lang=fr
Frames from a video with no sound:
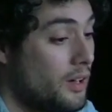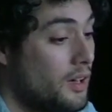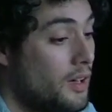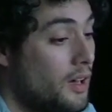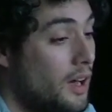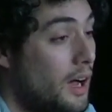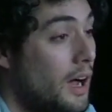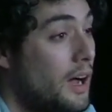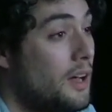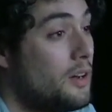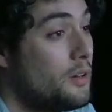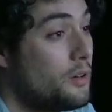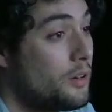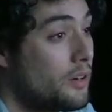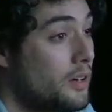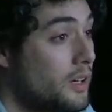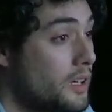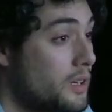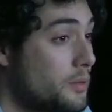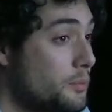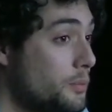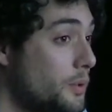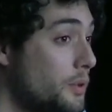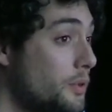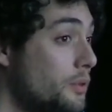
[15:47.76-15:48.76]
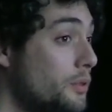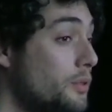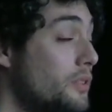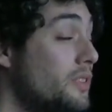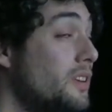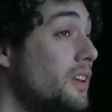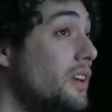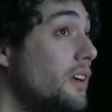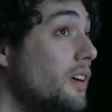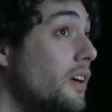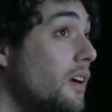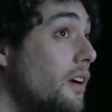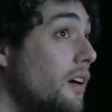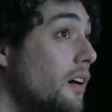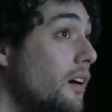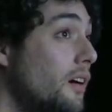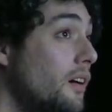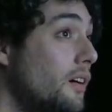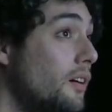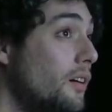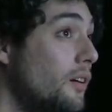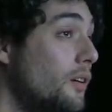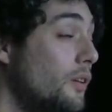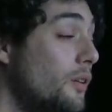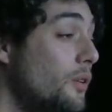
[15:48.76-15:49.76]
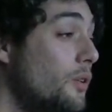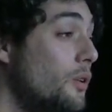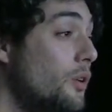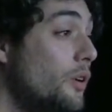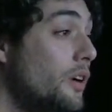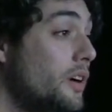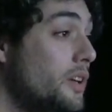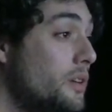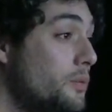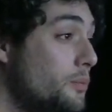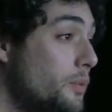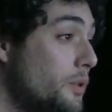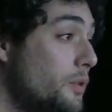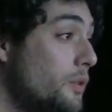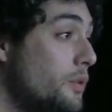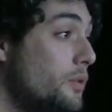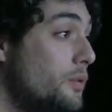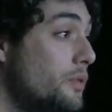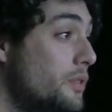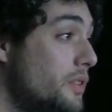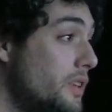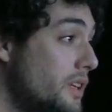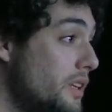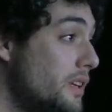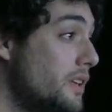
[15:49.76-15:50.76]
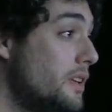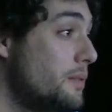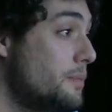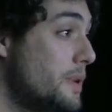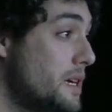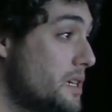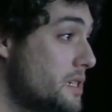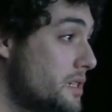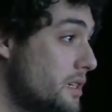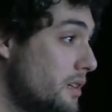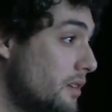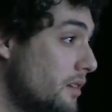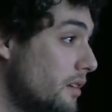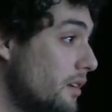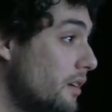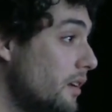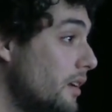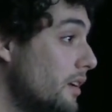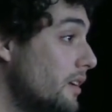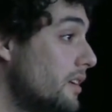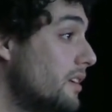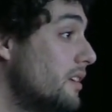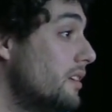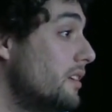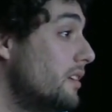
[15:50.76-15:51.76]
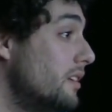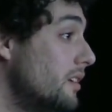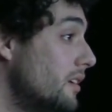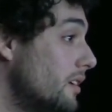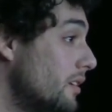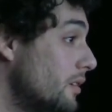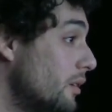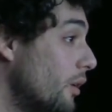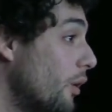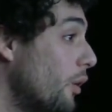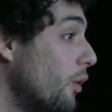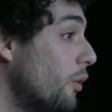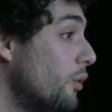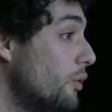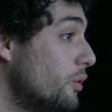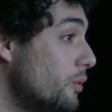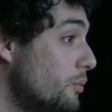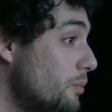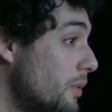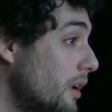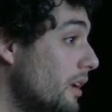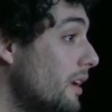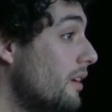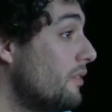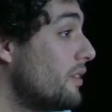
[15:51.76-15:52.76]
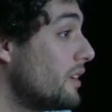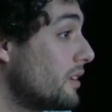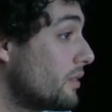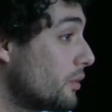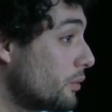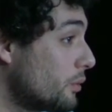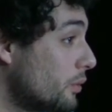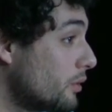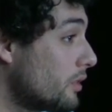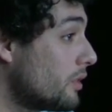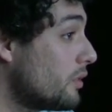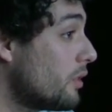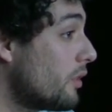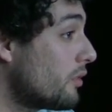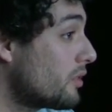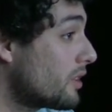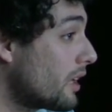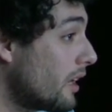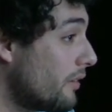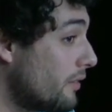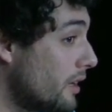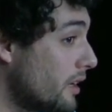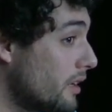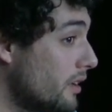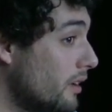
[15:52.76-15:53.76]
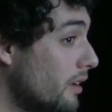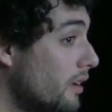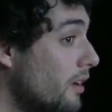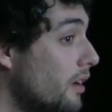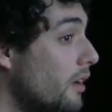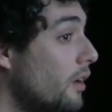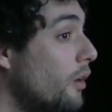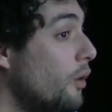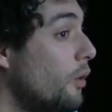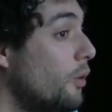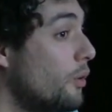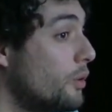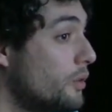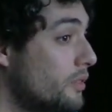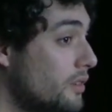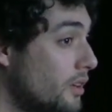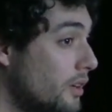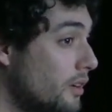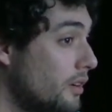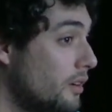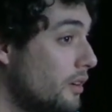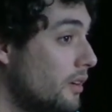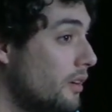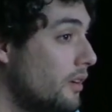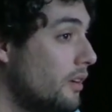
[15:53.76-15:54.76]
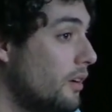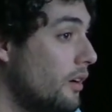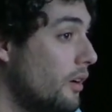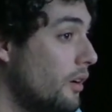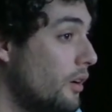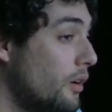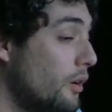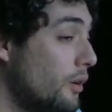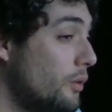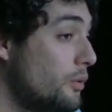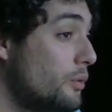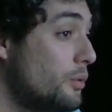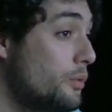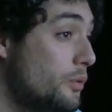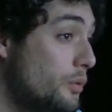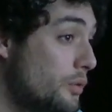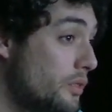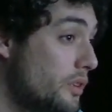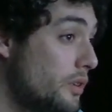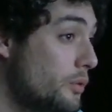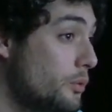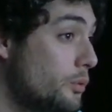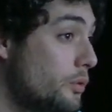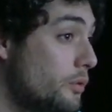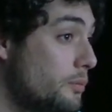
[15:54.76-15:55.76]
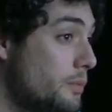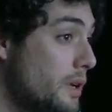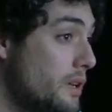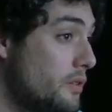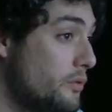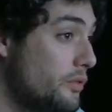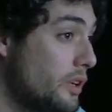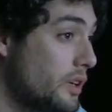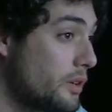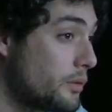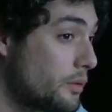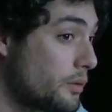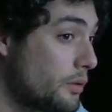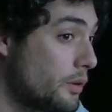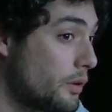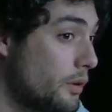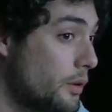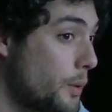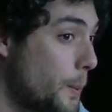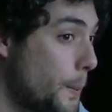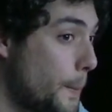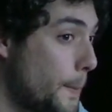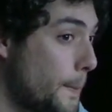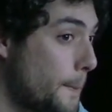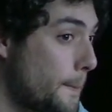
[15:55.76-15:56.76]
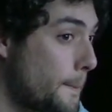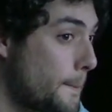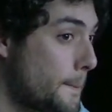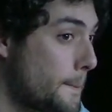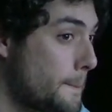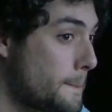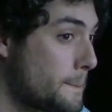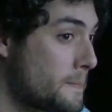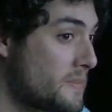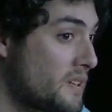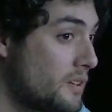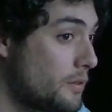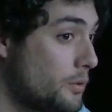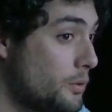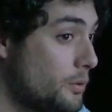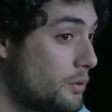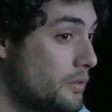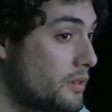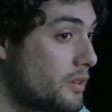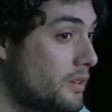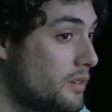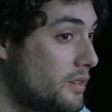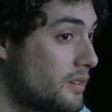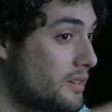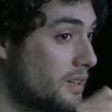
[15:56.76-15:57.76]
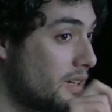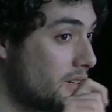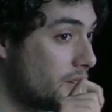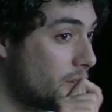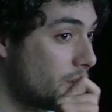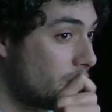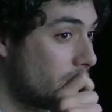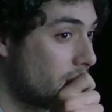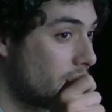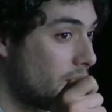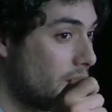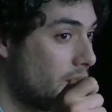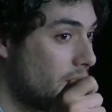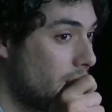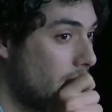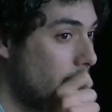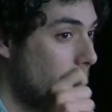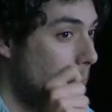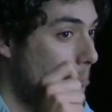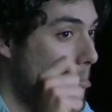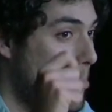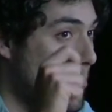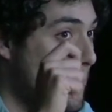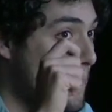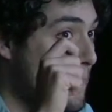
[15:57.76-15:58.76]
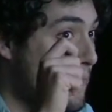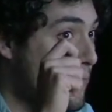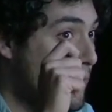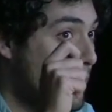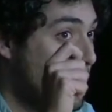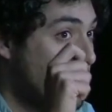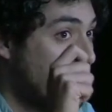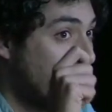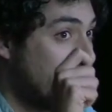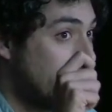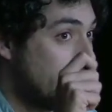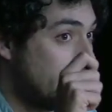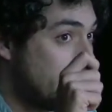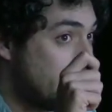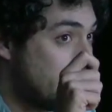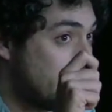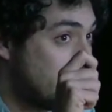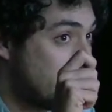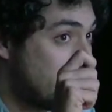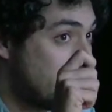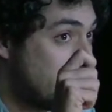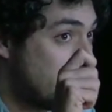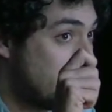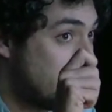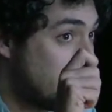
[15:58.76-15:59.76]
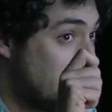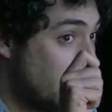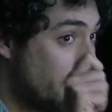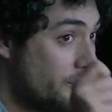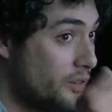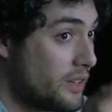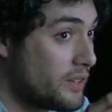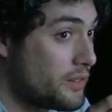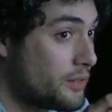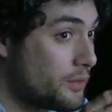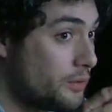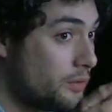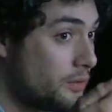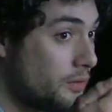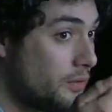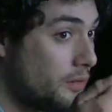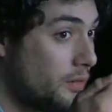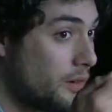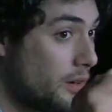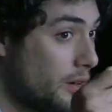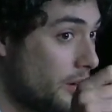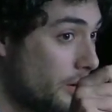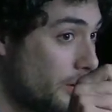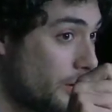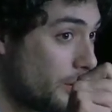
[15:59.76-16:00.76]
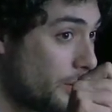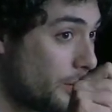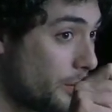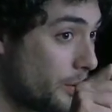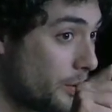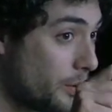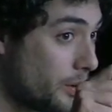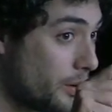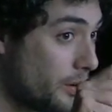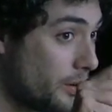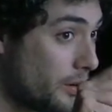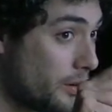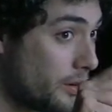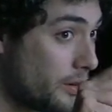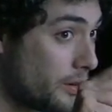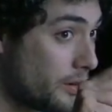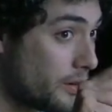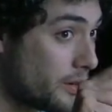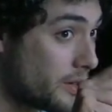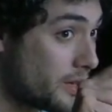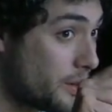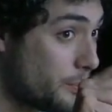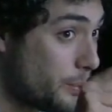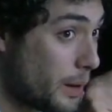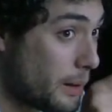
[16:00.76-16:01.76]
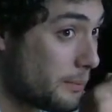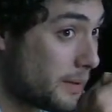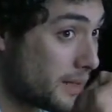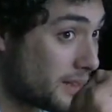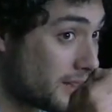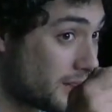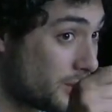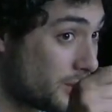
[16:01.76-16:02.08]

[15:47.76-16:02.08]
à leur rythme. Donc c'est euh, le rythme de l'usine et des machines qui dicte aux humains la façon dont ils doivent travailler au sein euh, d'une usine ou d'une manufacture. Donc ça, ce serait la façon qui permettrait de